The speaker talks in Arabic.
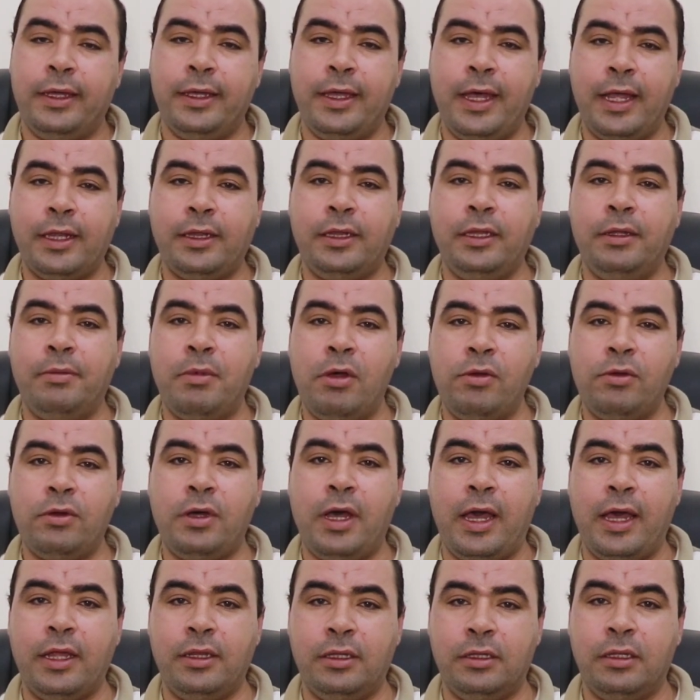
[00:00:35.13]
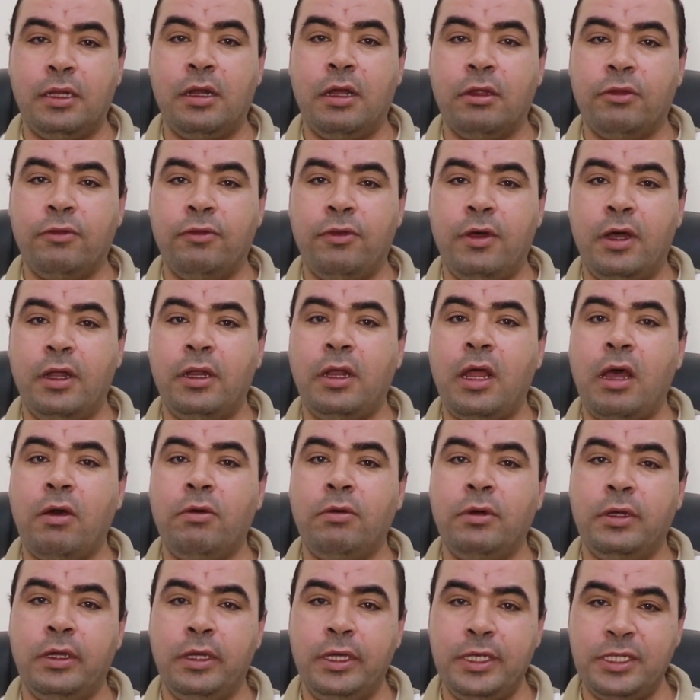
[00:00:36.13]
جات لموقع عياده الاطفال
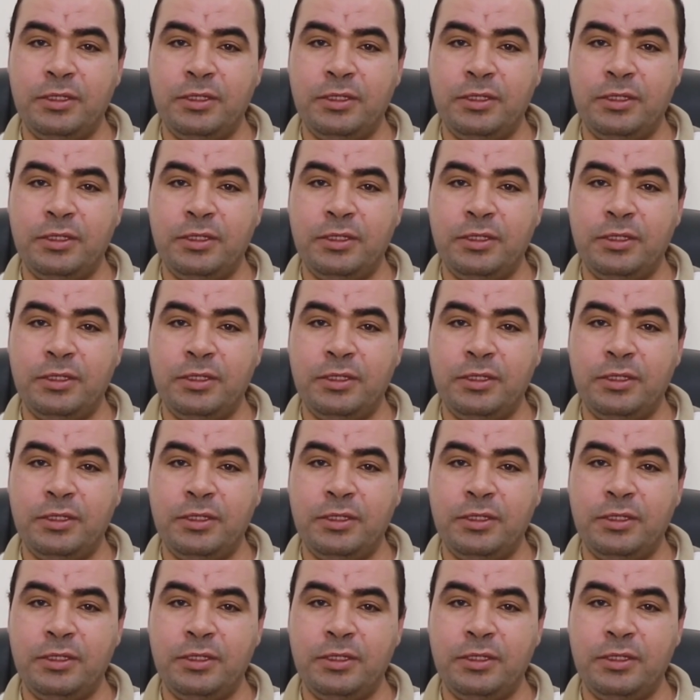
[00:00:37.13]
او